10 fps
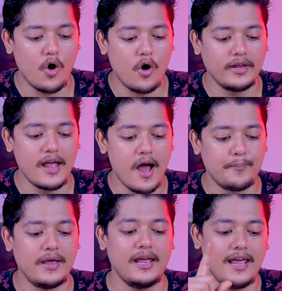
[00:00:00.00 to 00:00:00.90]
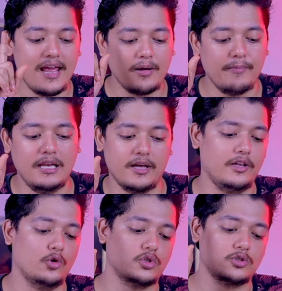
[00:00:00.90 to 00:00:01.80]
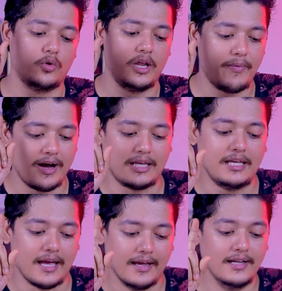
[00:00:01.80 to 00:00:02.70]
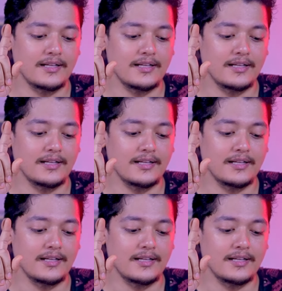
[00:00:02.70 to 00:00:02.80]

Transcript: और यहाँ पे एक मिलियन यूजर्स होने बाकी हैं